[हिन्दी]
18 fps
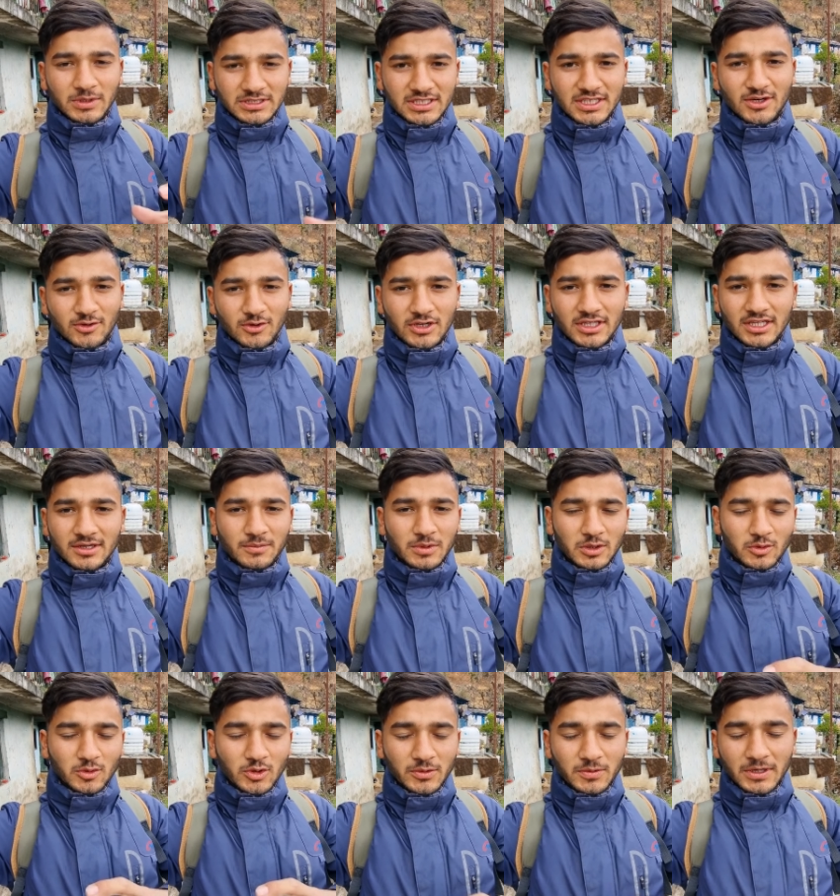पसीना हो रहा था पर
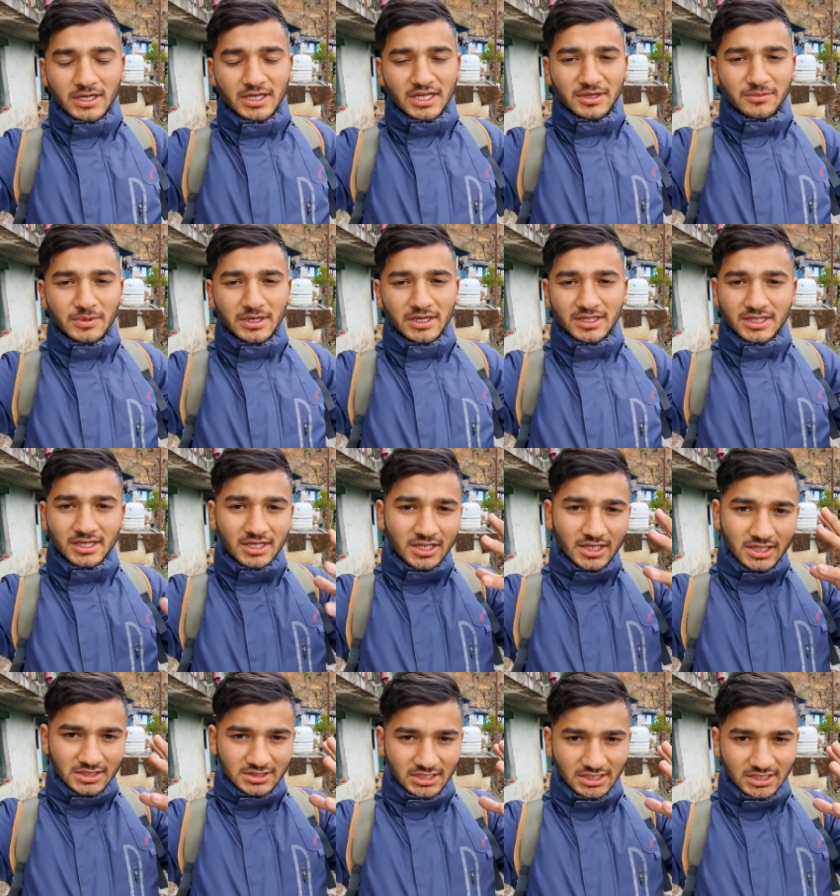कोई फर्क नहीं पड़ रहा था
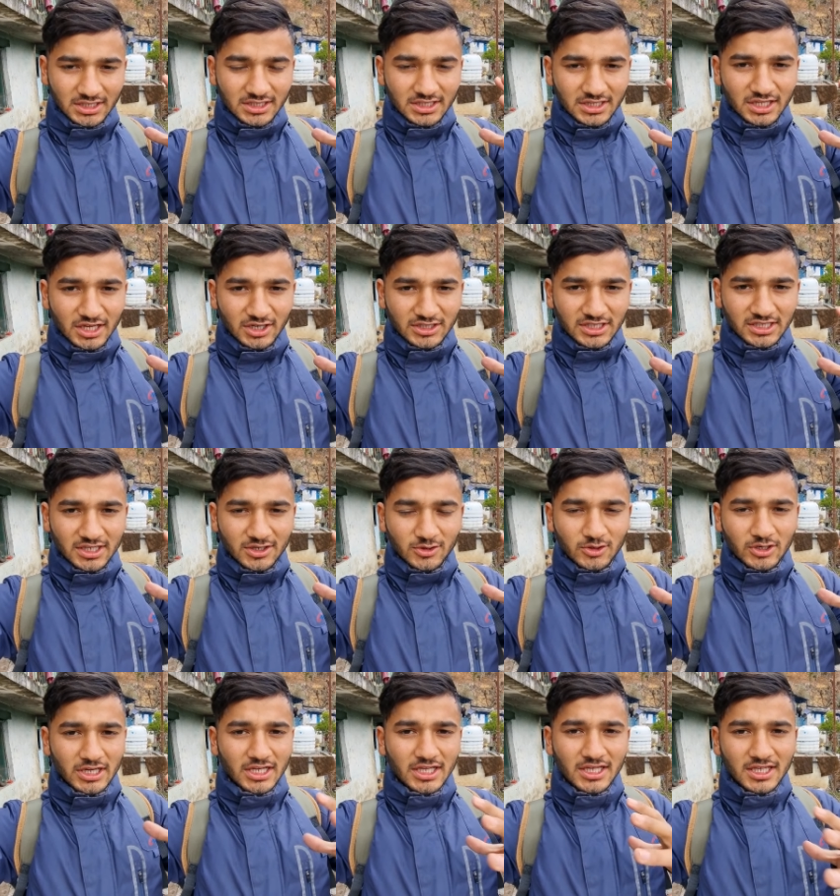सर दर्द इतना ज़्यादा हो
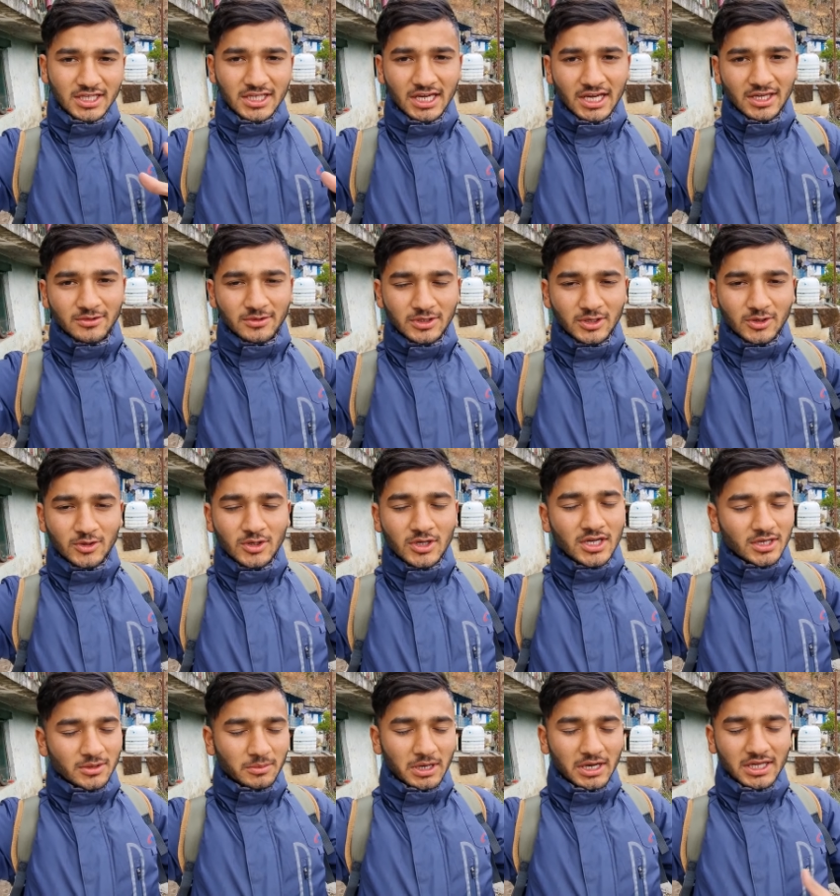रहा है ना कि क्या ही बताऊँ
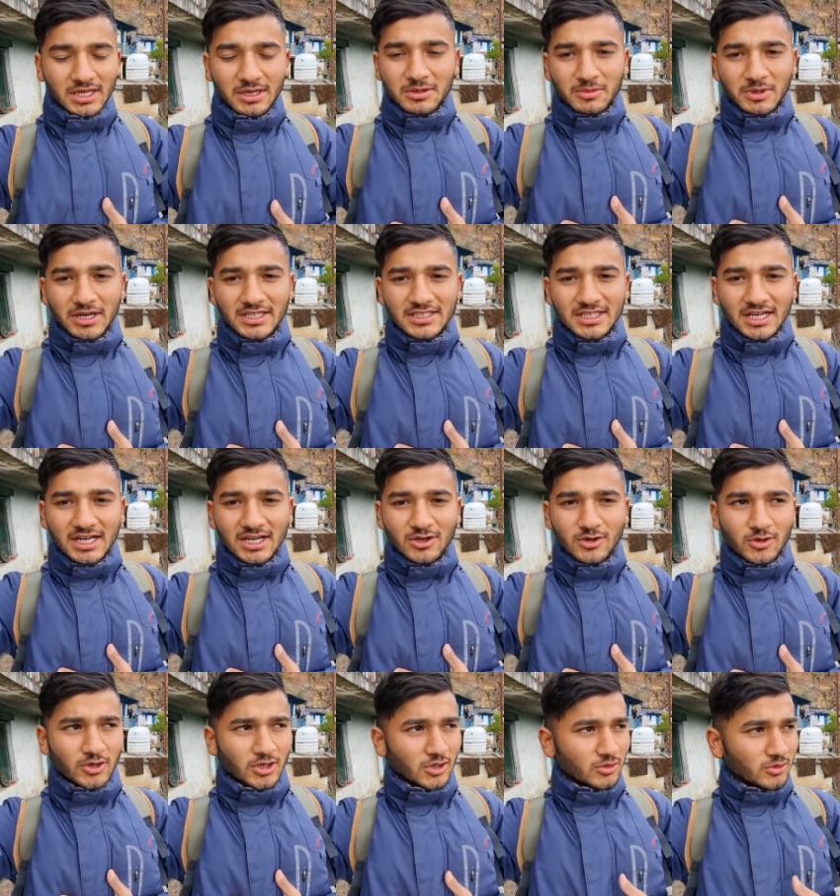बाकी अभी बढ़िया सा रेडी
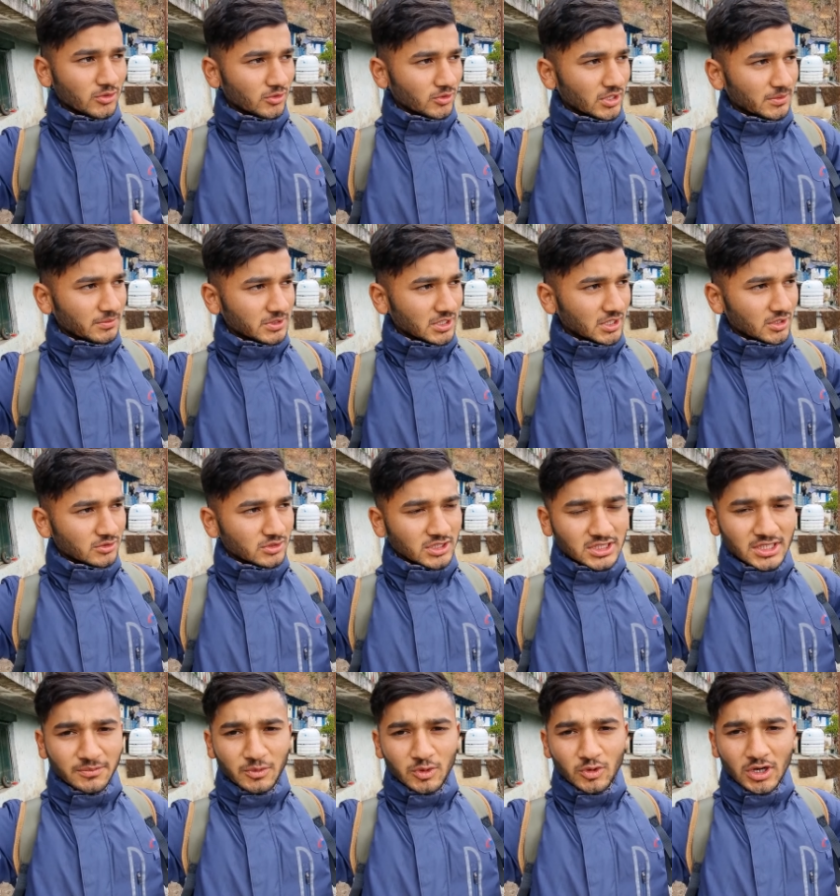हो गया हूँ क्योंकि अभी जा रहा हूँ
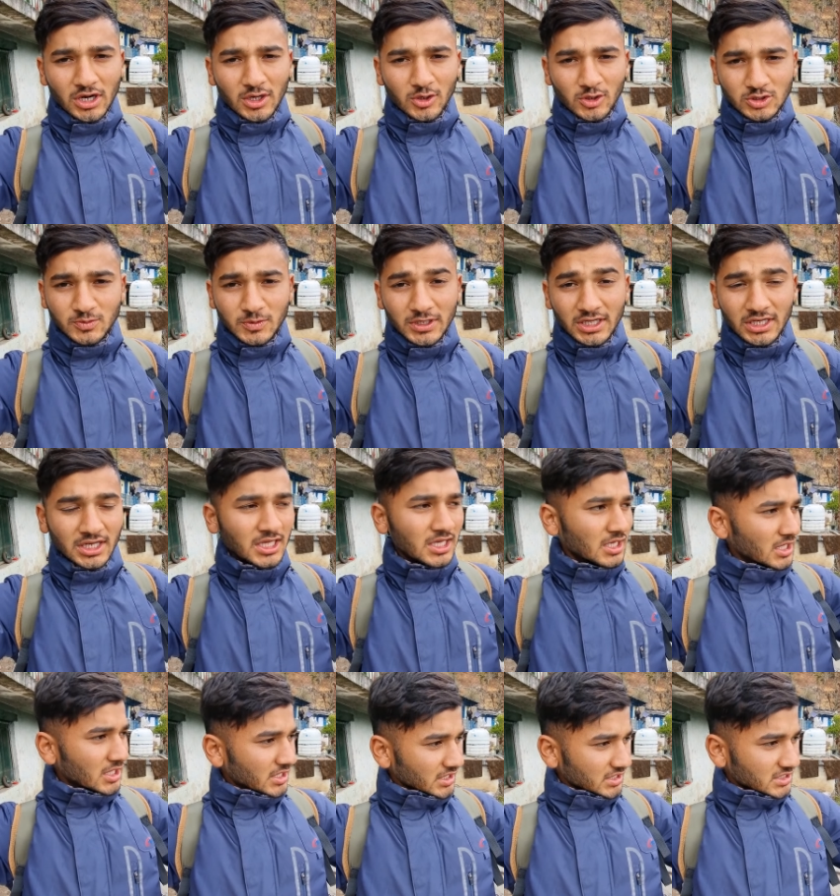सीधा बिरुखाल हॉस्पिटल
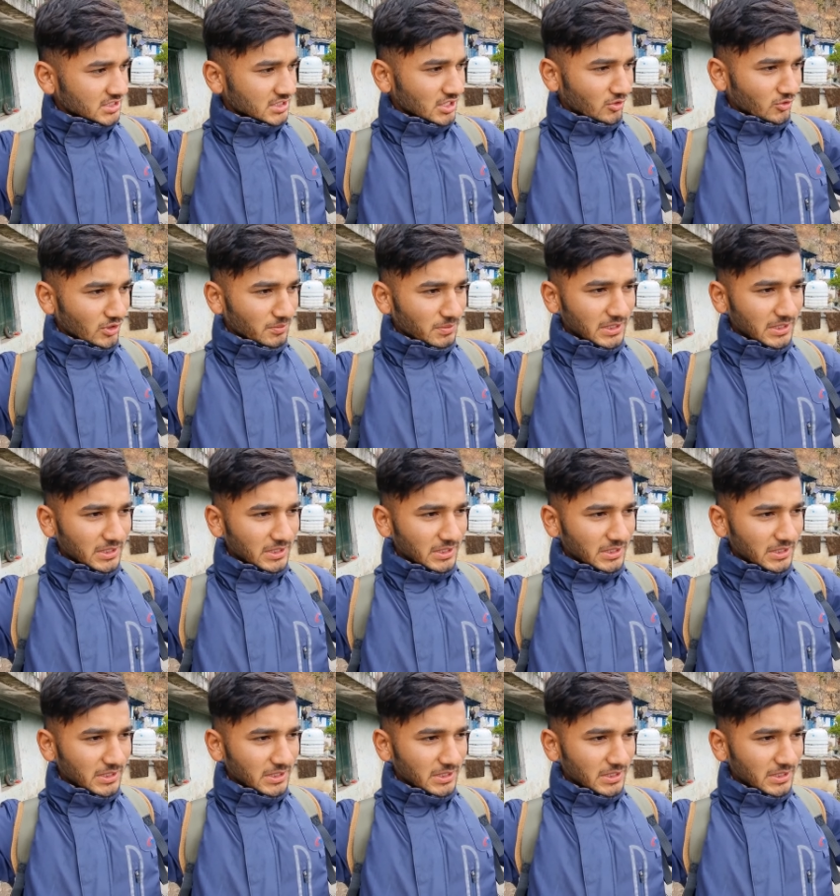नीचे से जाऊँगा